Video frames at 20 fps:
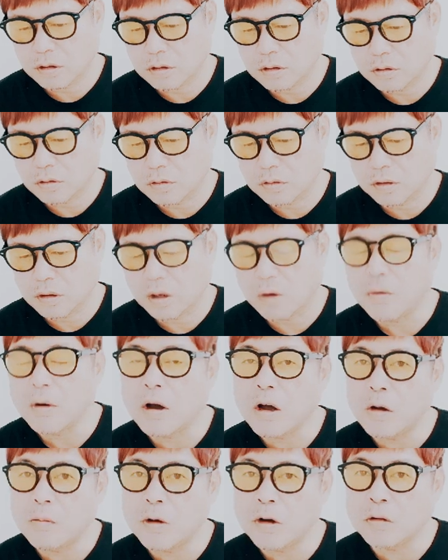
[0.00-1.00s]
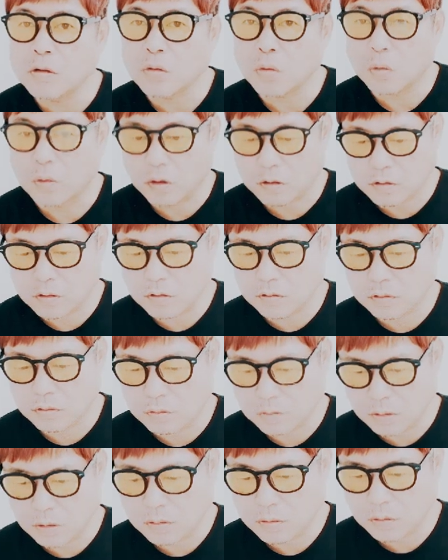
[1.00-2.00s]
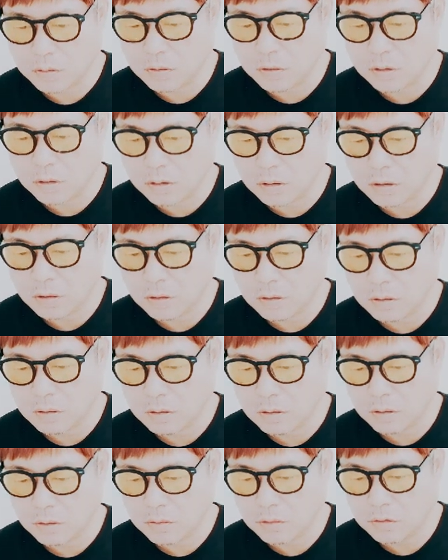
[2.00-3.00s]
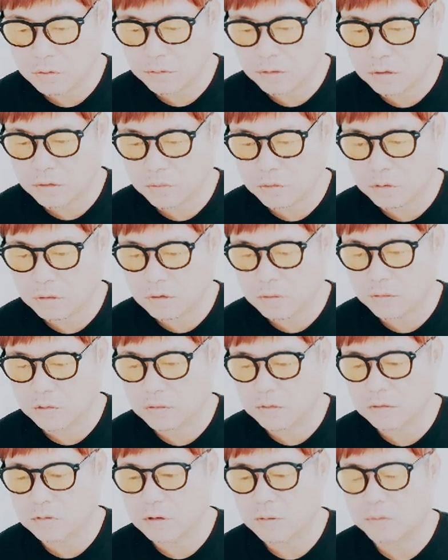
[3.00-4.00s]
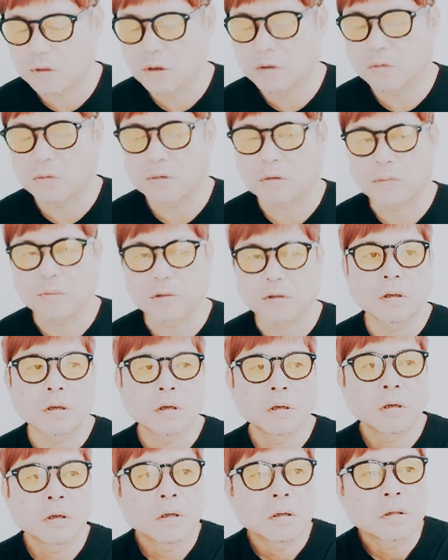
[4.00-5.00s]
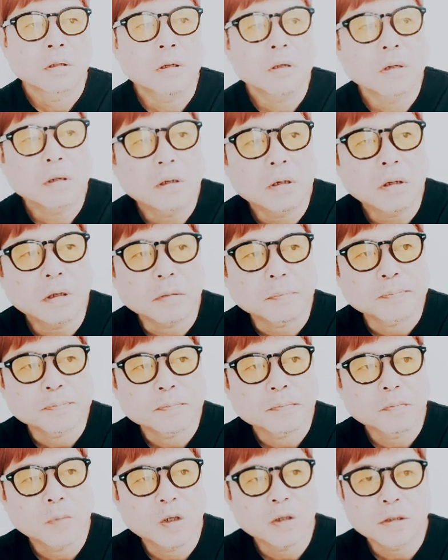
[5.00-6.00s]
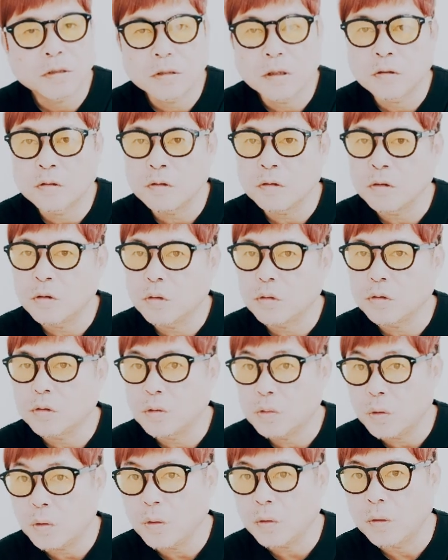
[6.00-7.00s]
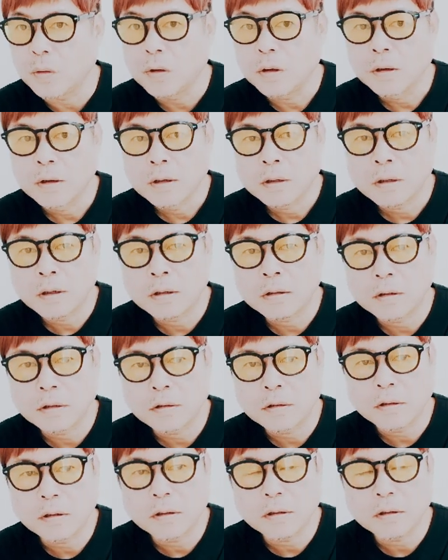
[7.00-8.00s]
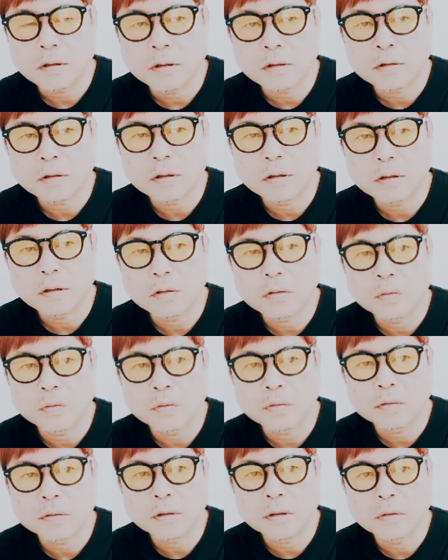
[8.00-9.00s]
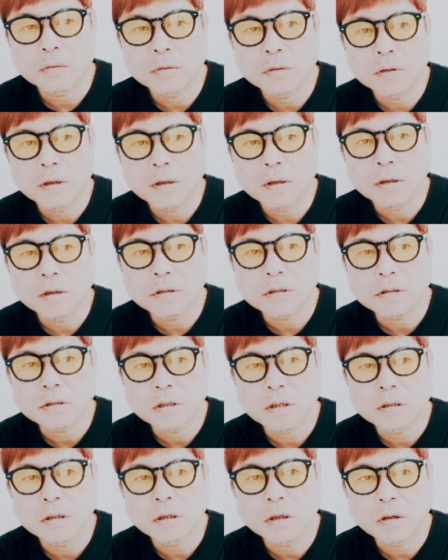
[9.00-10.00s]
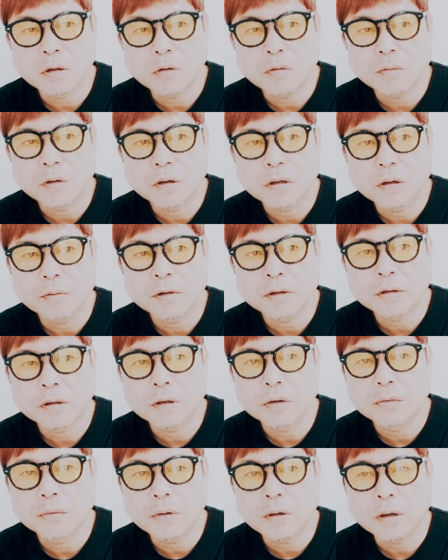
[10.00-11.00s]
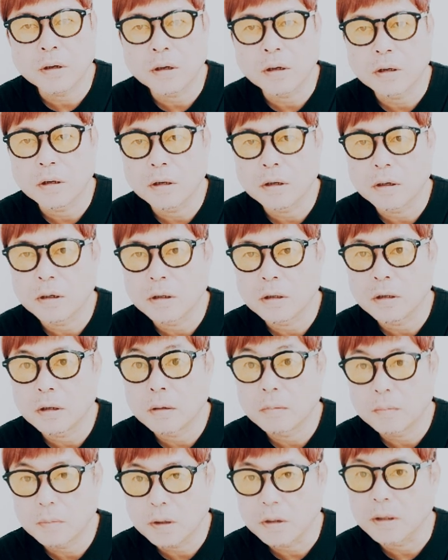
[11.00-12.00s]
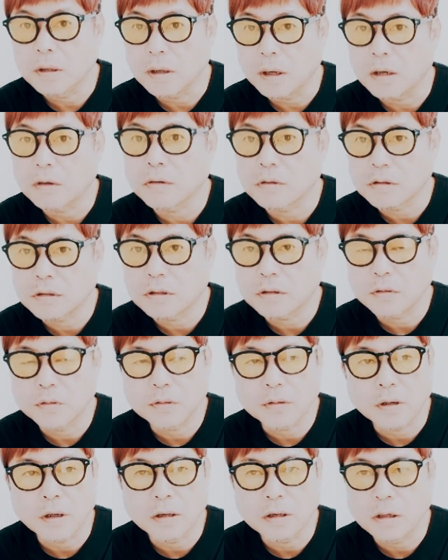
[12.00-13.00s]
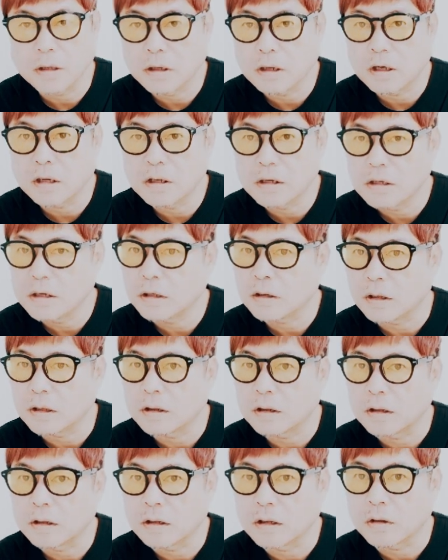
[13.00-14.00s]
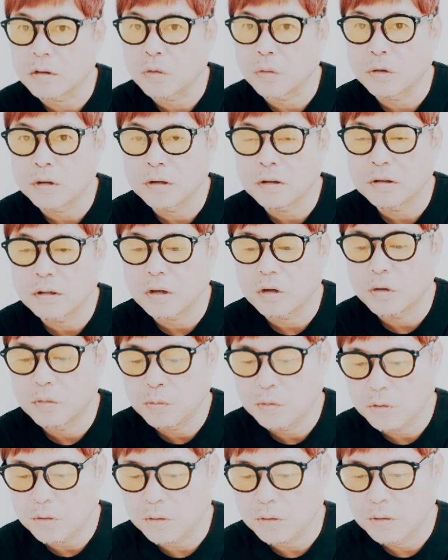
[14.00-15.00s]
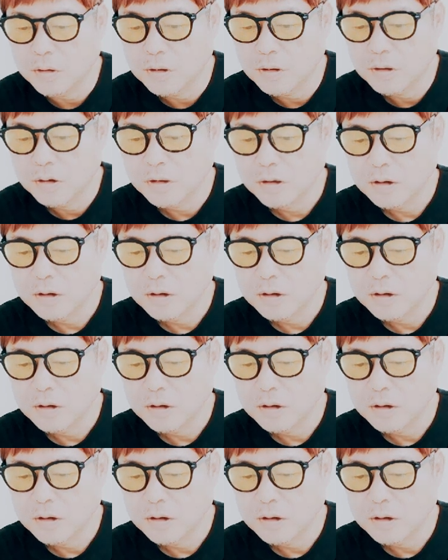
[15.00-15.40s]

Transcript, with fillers: あげたって、タワーマンションらしいんですよね、それがね。低く見積もっても数千万円もします。だから、まあ一説によると、神田沙也加さんが同棲を提案したんだけど、前山さんは、まあ白紙というか嫌だって拒否ったのも、